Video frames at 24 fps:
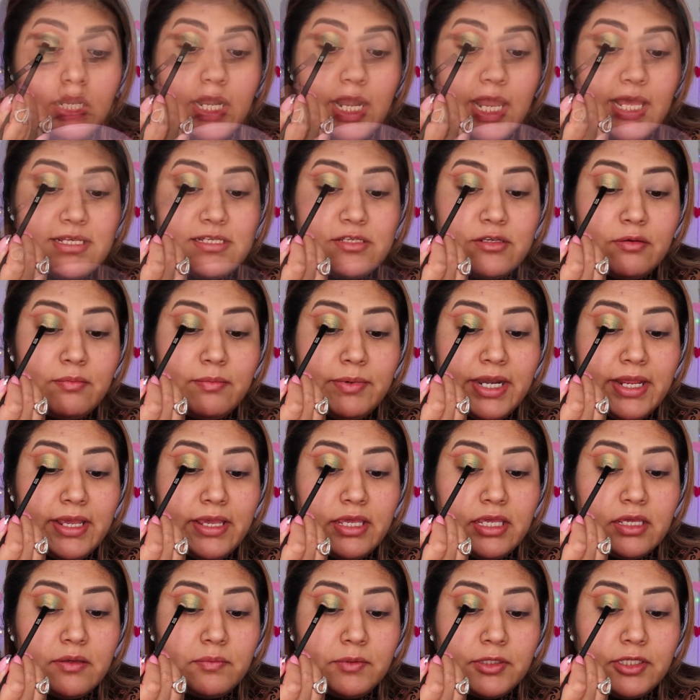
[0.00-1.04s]
La sombra
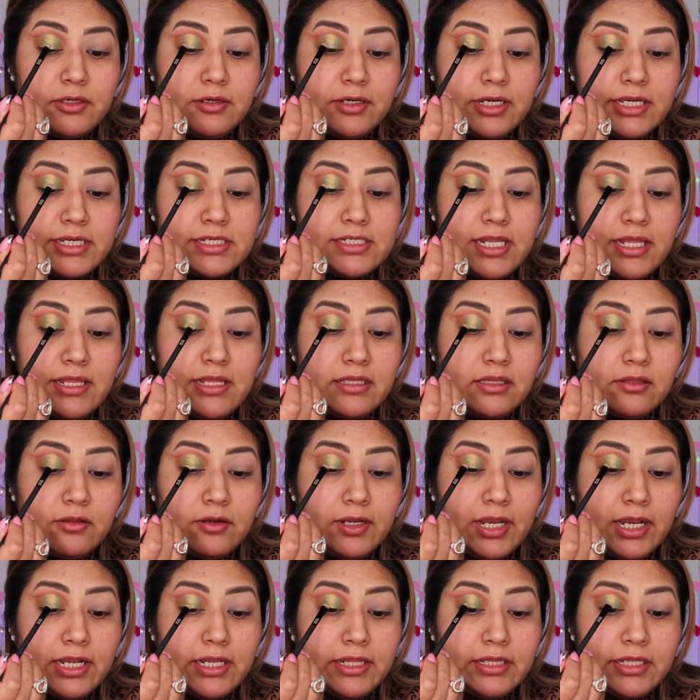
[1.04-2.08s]
Egipto, que es la de
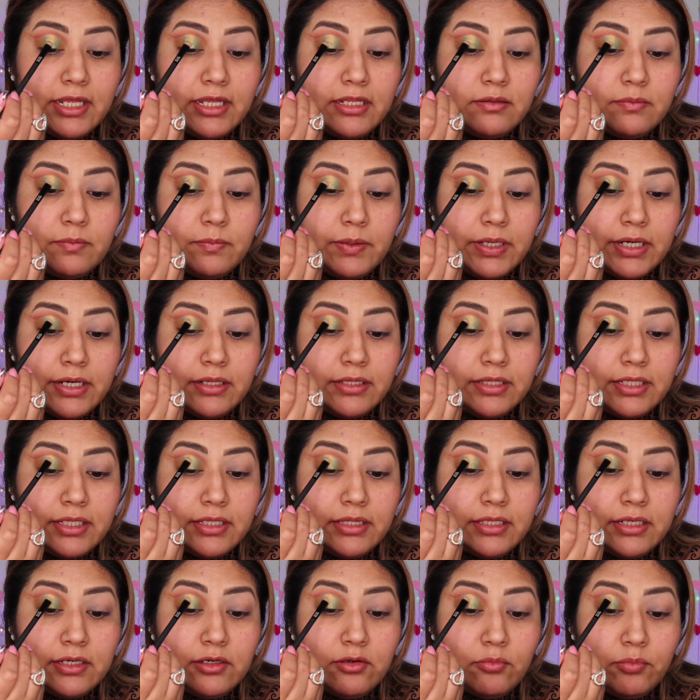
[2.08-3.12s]
tonalidad
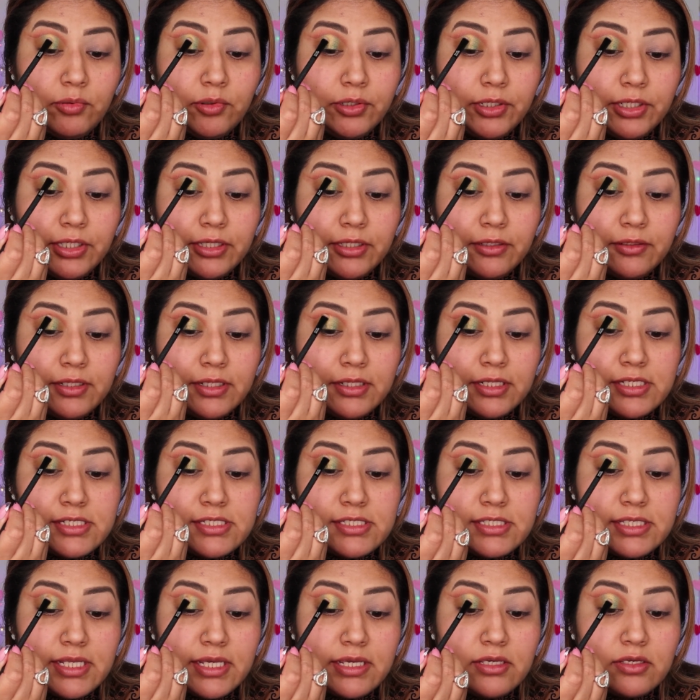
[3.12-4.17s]
verde, tiene un poquito de
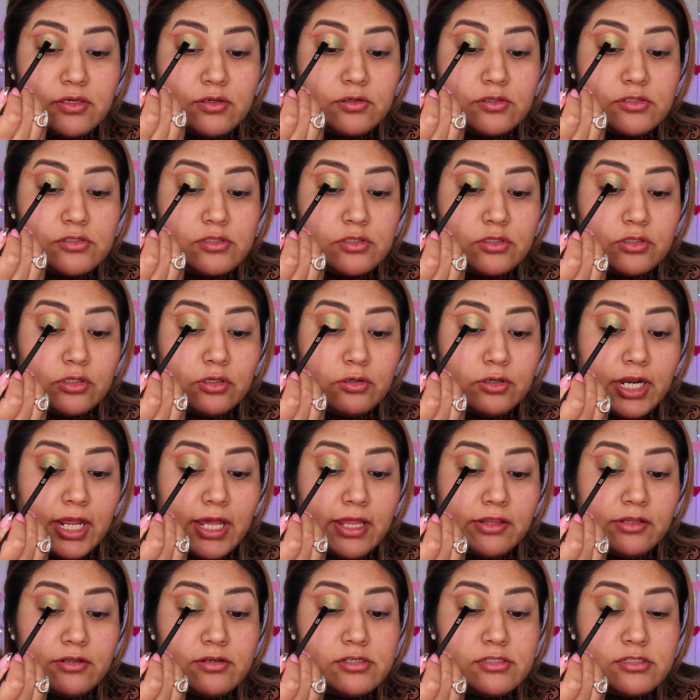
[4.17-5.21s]
destellos
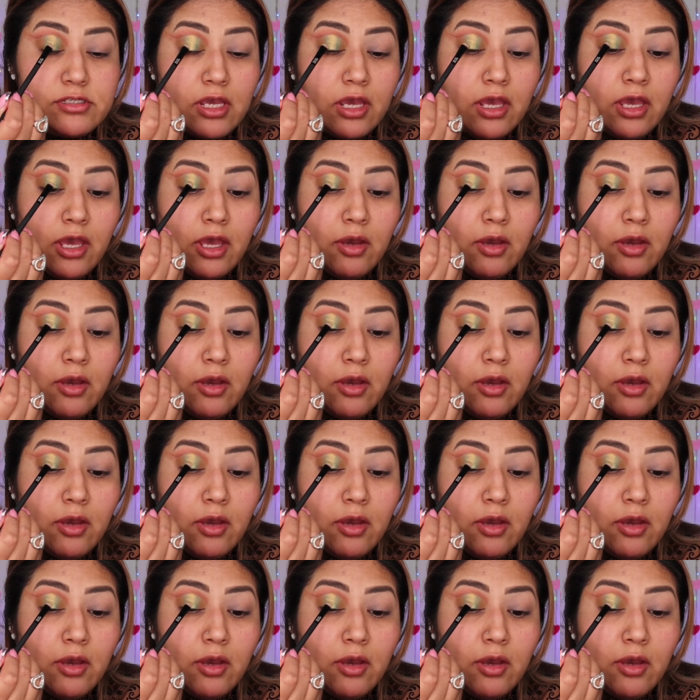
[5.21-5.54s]
dorados.